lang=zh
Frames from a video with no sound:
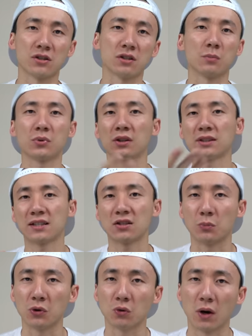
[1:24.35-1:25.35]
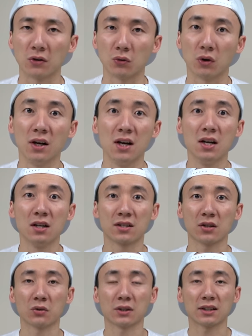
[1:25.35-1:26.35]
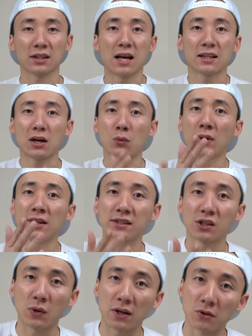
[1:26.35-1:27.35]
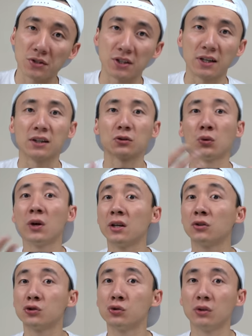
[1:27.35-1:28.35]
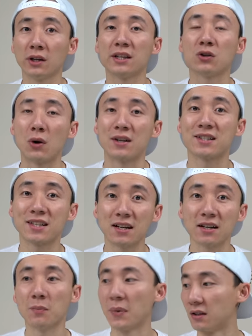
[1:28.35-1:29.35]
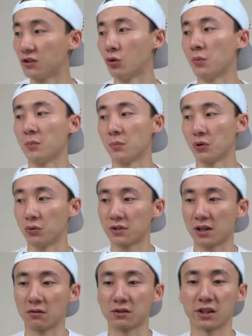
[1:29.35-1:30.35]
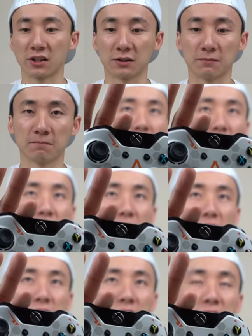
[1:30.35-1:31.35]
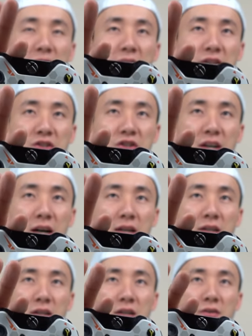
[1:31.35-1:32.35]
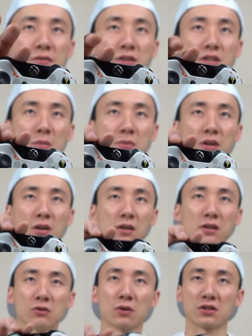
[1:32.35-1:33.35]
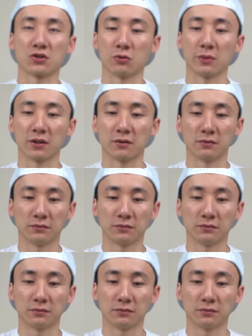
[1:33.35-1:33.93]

击的，不知道大家有没有玩过。结果呢，他为了这款游戏推出了一款限量版的手柄，比如像这个，大家可以看一下，非常漂亮的一款手柄。